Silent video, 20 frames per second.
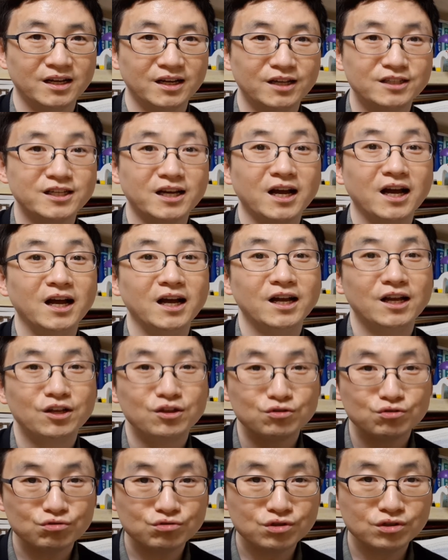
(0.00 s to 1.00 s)
제가
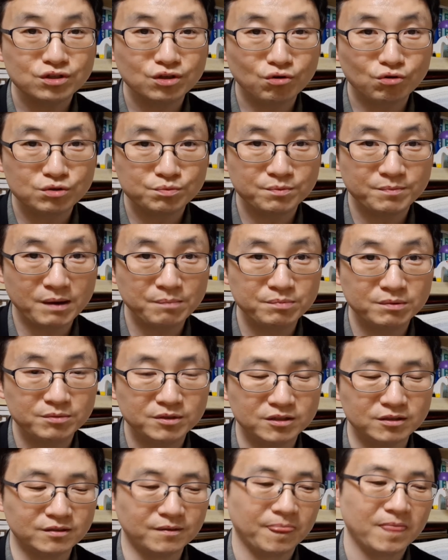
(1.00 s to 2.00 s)
추천드리고 싶은
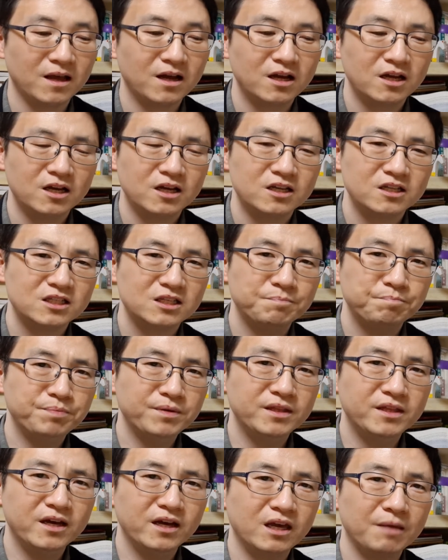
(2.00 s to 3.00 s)
방법은
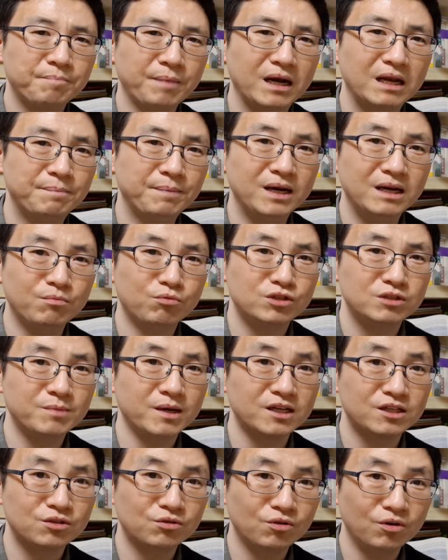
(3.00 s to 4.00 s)
스피드하게 빨리빨리 보지
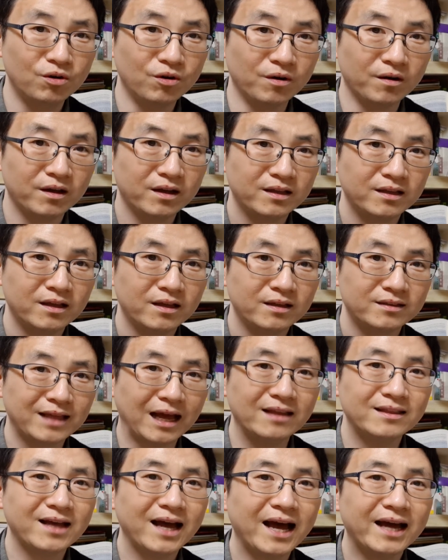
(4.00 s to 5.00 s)
마시고
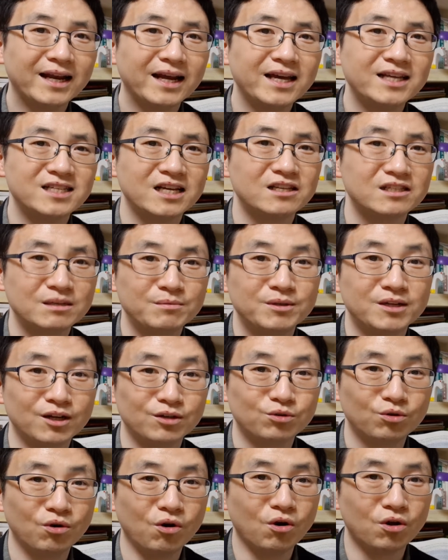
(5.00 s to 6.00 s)
단 하나의
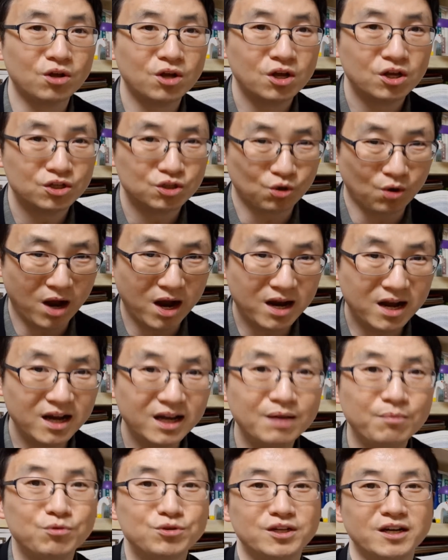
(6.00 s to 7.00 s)
쟁점이라도
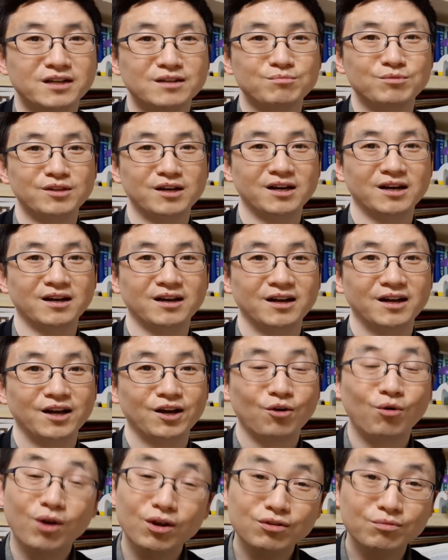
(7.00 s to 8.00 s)
정확하게 보시라는 겁니다.
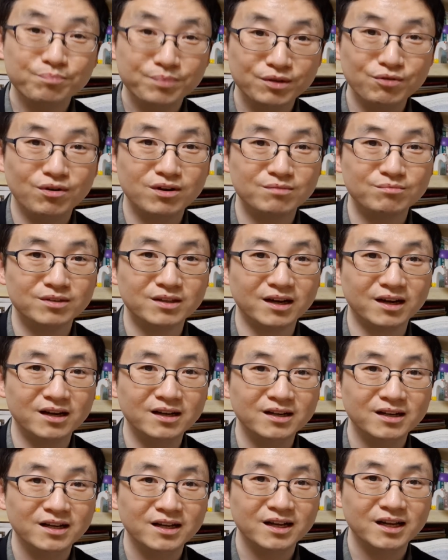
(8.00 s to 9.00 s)
그게 더 필요한
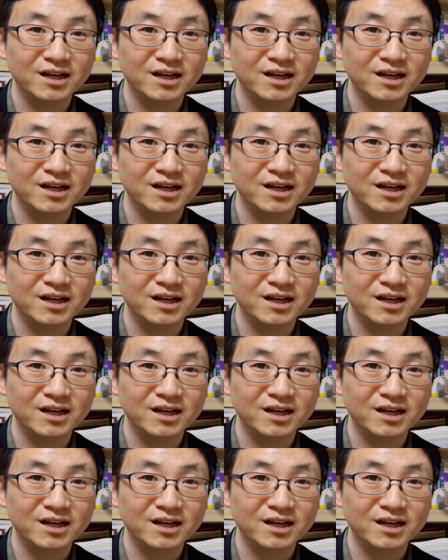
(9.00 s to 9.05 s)
겁니다.